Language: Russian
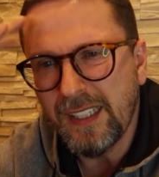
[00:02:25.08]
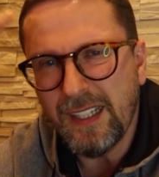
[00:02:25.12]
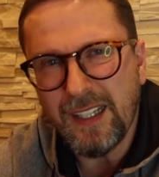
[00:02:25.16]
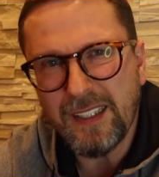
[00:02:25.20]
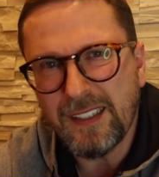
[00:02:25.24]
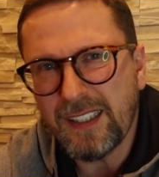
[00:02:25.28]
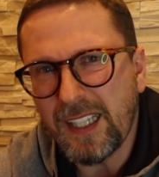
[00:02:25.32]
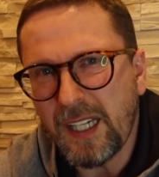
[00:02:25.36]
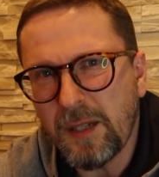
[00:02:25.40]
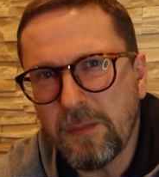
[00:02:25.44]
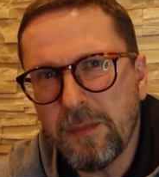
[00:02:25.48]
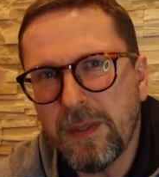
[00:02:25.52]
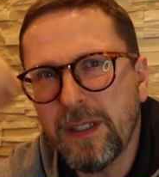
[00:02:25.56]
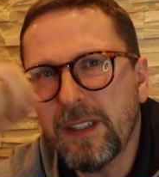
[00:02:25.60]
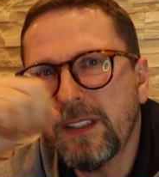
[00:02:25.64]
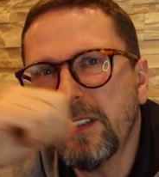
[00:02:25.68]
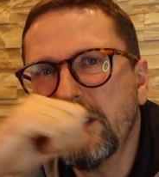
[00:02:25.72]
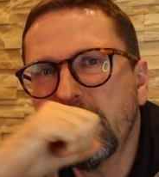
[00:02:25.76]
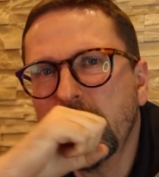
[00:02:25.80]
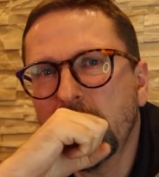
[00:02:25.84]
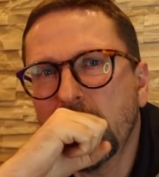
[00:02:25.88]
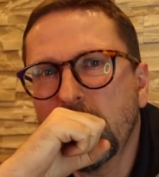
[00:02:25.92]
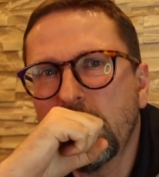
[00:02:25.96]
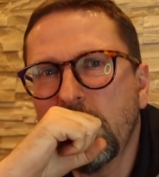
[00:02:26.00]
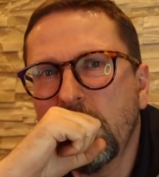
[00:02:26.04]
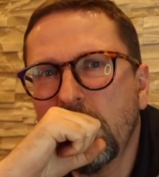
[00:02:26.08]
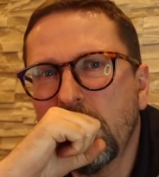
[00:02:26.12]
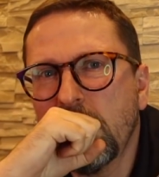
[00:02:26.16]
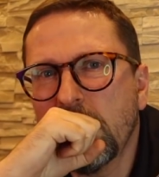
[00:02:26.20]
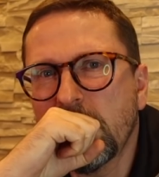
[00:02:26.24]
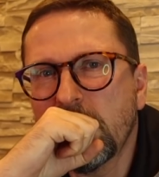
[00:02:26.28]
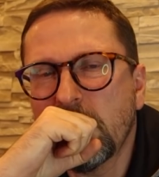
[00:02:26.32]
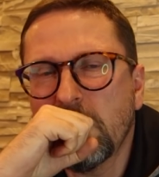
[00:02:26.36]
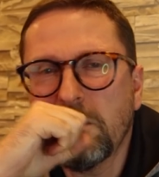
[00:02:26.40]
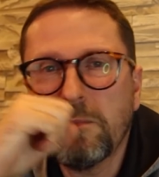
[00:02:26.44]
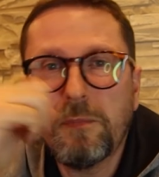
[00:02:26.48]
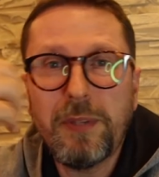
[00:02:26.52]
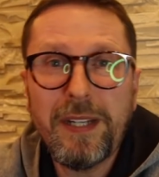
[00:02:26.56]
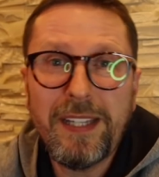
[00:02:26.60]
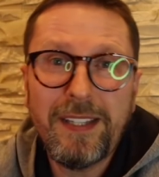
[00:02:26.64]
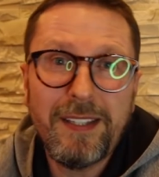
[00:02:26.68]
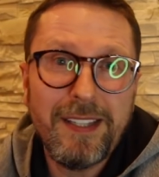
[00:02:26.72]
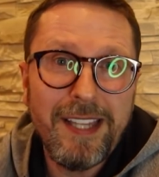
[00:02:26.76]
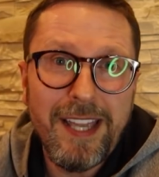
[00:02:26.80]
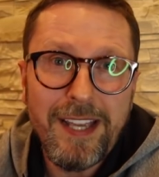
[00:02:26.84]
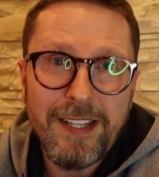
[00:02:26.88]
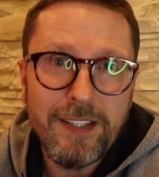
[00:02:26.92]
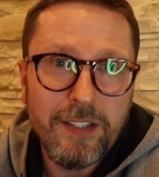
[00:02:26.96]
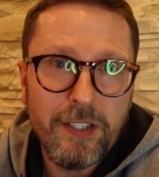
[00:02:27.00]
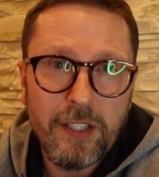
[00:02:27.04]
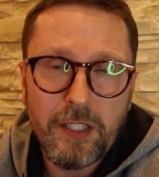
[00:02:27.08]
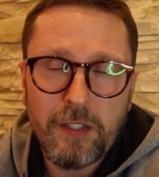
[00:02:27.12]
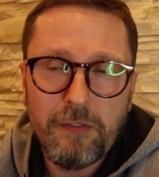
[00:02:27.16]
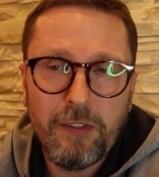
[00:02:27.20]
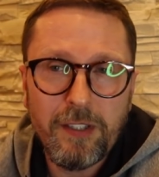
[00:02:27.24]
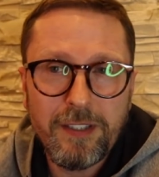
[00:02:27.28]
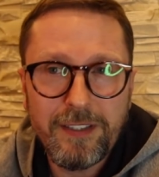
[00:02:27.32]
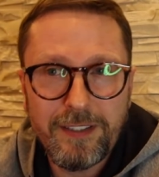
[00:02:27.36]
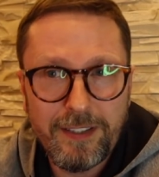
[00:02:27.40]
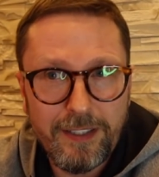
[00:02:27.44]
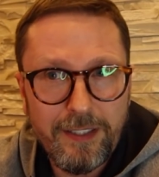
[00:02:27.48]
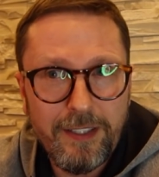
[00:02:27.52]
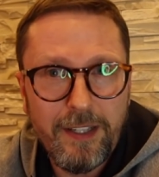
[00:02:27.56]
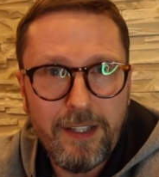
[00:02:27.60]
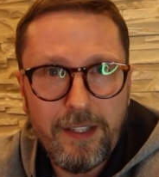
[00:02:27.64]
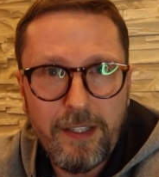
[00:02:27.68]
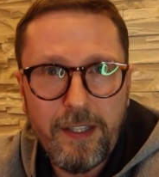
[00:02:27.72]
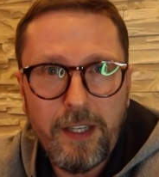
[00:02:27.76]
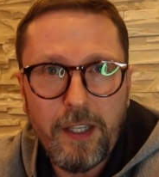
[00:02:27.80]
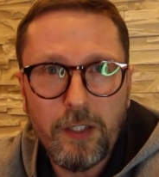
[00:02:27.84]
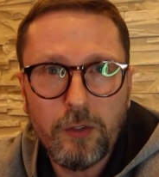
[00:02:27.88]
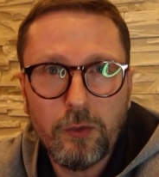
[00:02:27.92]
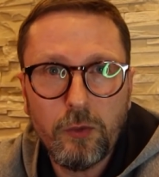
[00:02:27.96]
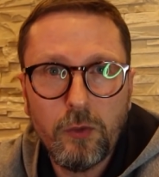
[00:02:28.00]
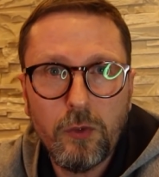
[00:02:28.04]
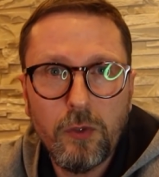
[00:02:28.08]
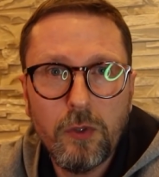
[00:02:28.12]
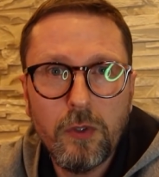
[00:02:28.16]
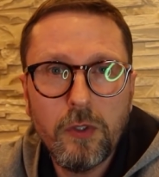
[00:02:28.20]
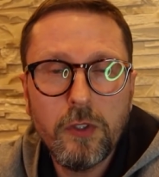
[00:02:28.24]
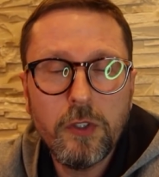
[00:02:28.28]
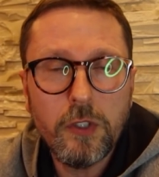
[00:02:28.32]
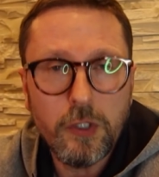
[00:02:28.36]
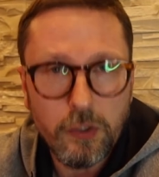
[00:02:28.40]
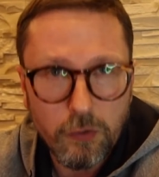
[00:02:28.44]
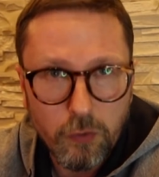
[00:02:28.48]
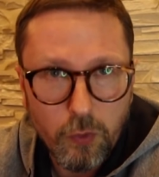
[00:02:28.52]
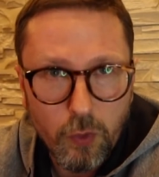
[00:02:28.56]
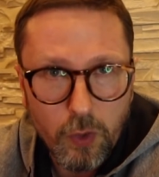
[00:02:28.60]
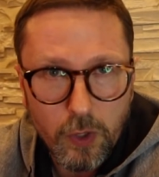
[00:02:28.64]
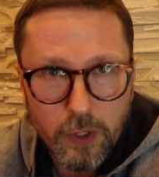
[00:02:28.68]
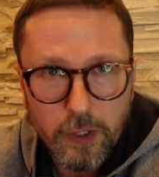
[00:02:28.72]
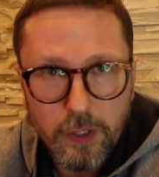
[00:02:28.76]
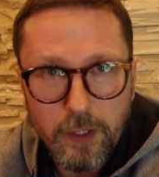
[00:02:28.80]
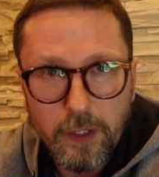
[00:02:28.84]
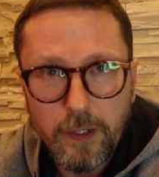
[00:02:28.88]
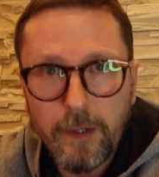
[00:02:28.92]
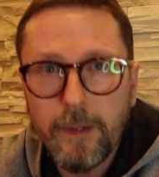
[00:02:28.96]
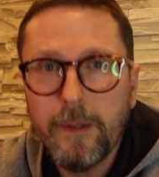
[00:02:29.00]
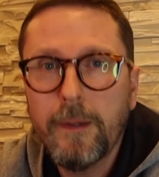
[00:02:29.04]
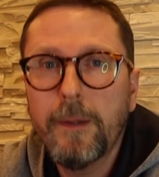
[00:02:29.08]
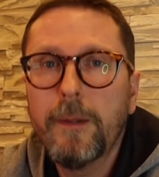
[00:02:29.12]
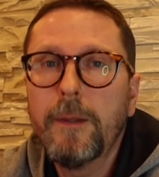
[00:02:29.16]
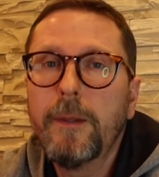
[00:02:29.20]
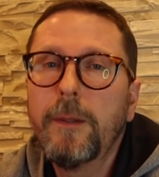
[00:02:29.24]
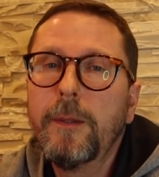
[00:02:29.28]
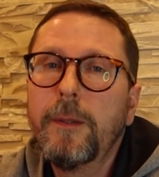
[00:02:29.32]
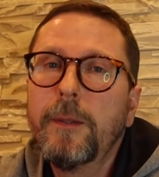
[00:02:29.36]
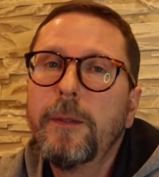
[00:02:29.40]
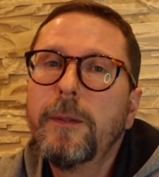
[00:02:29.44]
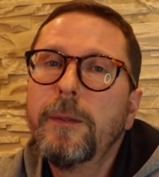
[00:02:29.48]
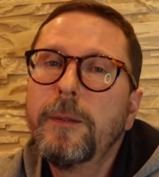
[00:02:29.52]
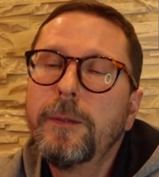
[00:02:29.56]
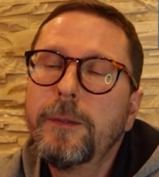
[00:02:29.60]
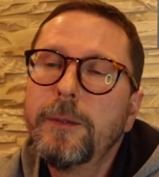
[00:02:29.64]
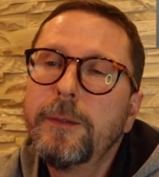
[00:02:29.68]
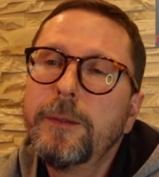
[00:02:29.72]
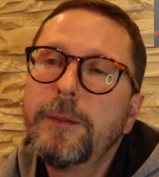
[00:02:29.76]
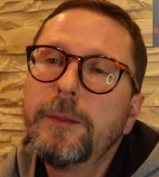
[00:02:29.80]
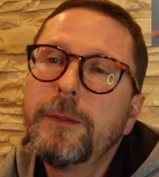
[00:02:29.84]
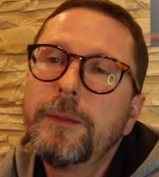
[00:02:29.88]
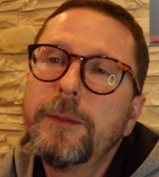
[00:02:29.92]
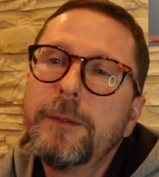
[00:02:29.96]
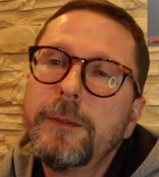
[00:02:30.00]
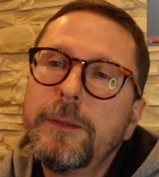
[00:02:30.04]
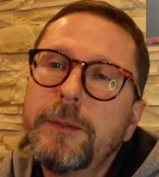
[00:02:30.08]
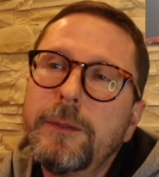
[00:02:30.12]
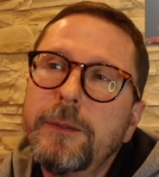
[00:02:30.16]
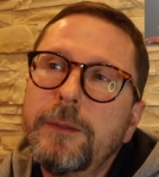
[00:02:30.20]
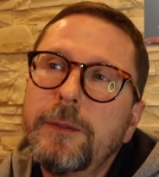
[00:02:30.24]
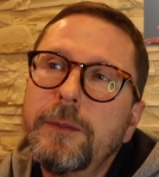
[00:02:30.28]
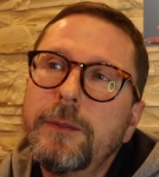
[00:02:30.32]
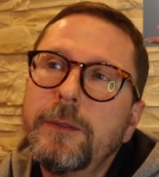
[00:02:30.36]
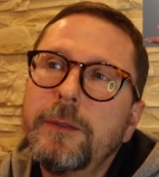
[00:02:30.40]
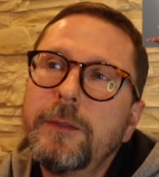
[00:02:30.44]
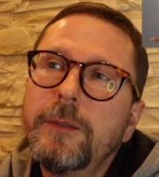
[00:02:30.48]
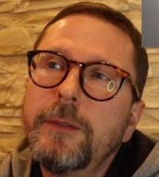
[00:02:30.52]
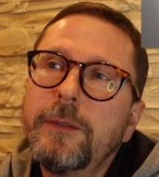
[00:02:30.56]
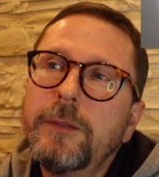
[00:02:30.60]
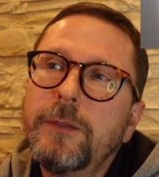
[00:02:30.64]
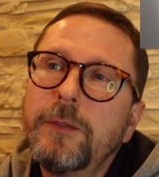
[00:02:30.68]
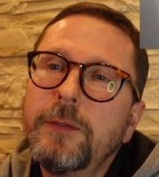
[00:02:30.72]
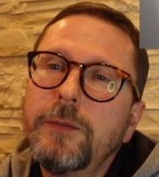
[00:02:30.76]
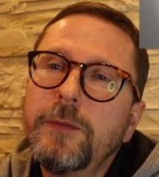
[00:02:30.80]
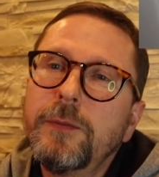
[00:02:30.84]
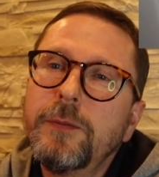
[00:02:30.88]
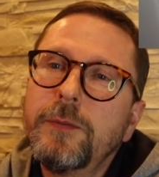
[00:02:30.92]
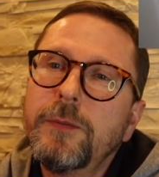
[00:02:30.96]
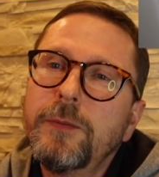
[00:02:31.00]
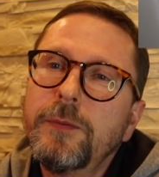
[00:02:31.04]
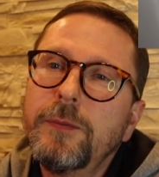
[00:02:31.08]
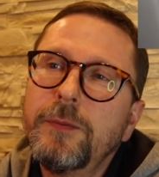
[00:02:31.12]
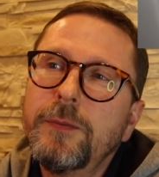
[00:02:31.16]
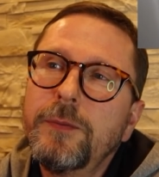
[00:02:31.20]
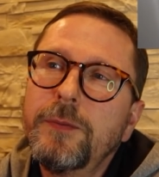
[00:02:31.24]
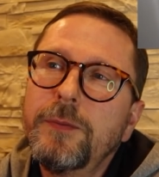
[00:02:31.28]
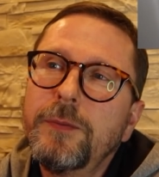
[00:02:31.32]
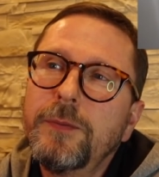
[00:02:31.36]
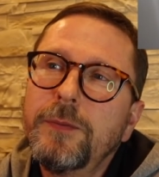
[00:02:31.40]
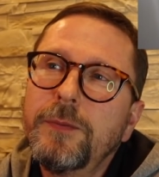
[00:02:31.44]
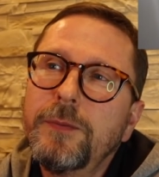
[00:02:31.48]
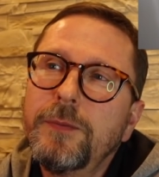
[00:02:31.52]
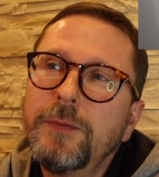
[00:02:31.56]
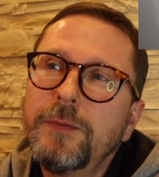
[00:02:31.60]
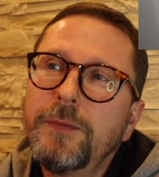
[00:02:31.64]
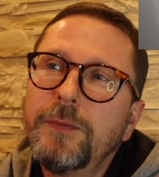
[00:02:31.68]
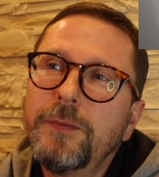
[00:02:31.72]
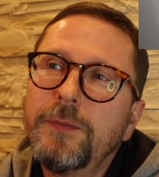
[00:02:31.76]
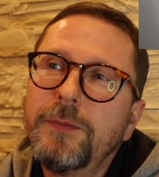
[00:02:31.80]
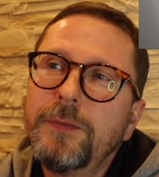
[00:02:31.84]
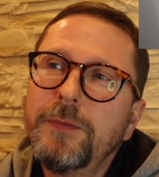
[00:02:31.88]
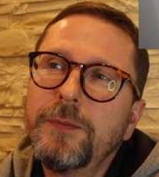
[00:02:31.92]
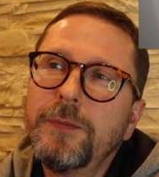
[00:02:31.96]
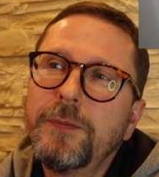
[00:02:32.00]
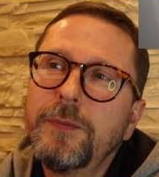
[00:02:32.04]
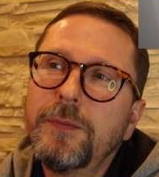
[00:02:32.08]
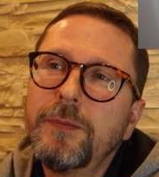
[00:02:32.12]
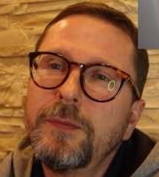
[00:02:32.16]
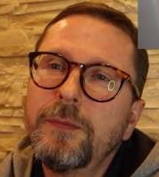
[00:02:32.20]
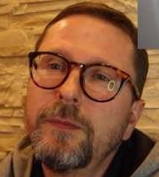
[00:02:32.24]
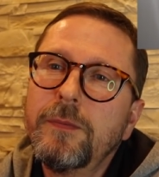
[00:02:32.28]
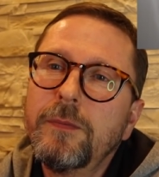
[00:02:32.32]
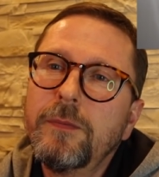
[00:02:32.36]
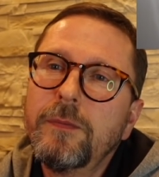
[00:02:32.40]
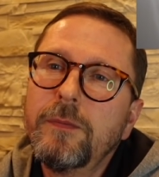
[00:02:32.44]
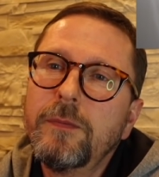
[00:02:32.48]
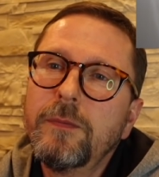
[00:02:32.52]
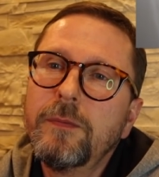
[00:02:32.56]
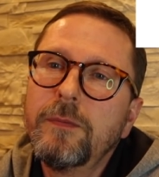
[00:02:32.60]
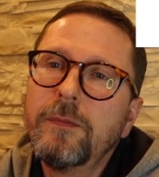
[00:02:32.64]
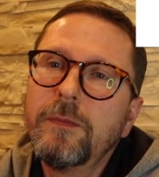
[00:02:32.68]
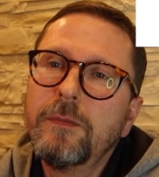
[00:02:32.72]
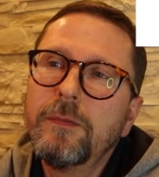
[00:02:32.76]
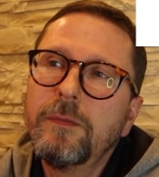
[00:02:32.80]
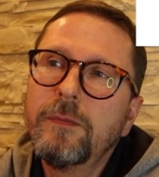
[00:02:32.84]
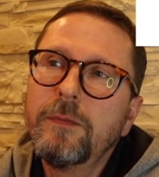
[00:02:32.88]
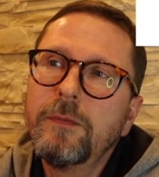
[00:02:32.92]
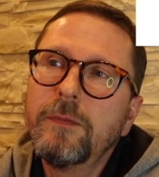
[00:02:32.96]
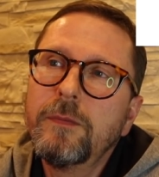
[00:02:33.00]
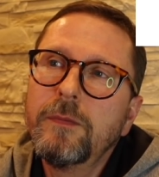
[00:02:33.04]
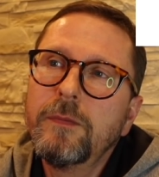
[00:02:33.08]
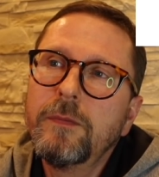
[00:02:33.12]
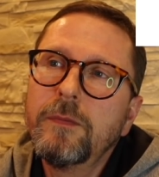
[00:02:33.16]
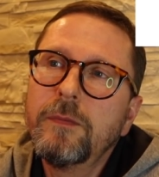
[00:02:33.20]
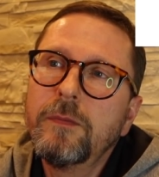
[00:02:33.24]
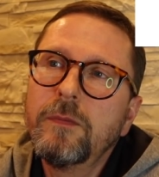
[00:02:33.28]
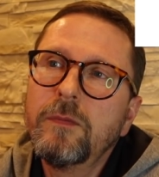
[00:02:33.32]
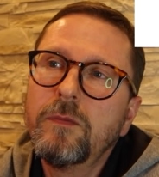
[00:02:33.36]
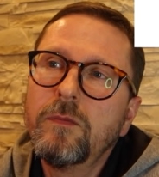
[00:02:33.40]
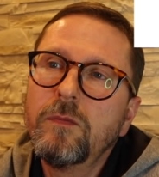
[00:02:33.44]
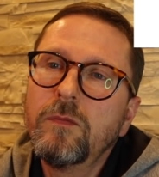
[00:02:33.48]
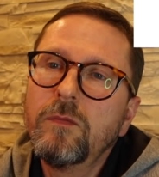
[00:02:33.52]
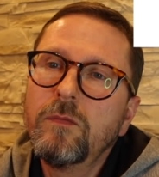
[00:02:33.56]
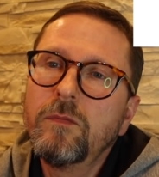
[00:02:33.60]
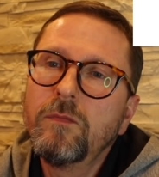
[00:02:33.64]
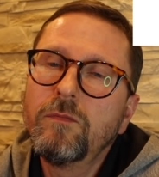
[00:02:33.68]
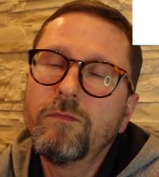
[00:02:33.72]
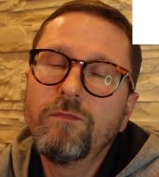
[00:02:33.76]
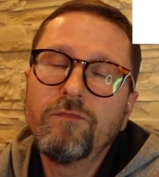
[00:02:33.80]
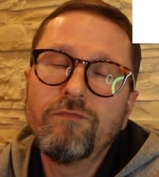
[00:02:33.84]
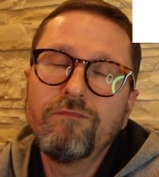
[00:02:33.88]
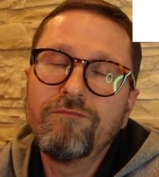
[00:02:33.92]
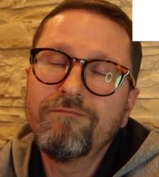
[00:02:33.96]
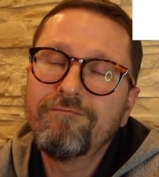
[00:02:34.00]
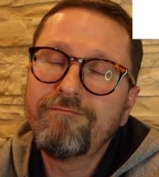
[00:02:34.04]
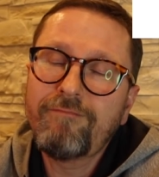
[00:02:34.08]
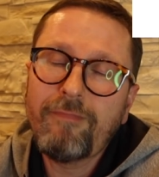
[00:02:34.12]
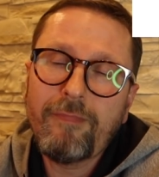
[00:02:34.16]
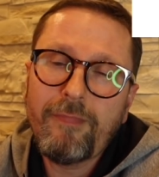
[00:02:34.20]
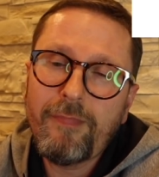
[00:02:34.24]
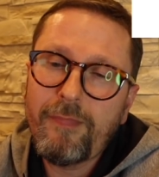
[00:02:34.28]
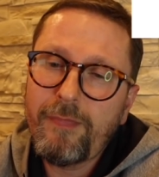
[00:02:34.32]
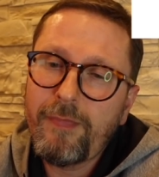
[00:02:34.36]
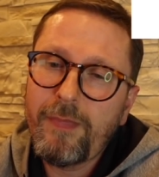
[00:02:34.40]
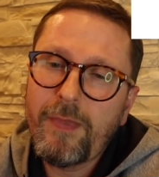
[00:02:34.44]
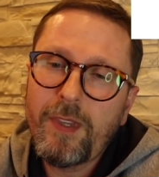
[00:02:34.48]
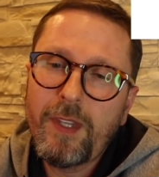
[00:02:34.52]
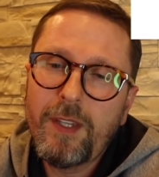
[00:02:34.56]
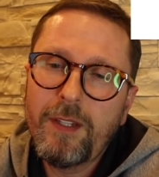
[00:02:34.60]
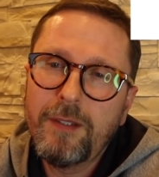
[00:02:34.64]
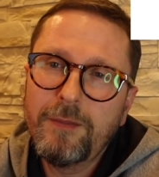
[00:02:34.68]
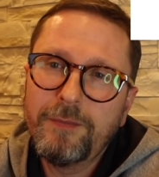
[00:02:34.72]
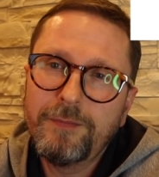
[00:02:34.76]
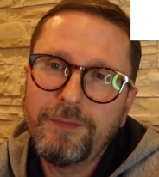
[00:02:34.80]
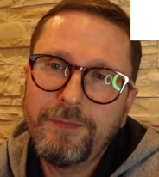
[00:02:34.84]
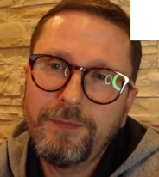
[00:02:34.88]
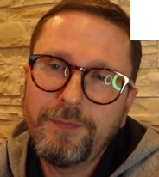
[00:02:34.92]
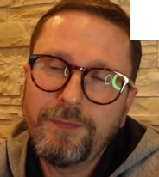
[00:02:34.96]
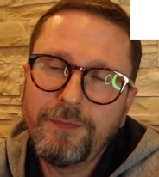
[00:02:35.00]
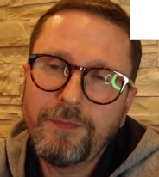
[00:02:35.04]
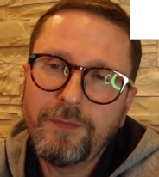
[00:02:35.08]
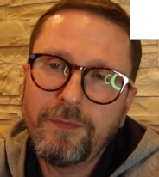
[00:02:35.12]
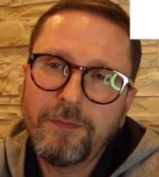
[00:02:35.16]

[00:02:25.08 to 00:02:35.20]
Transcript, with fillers: А так бы с удовольствием. Претензий к вакцине нету сегодня. Так вот, почему они не хотят вакцинироваться, эти русские и другие буряты? Значит, э, вот мы э, видим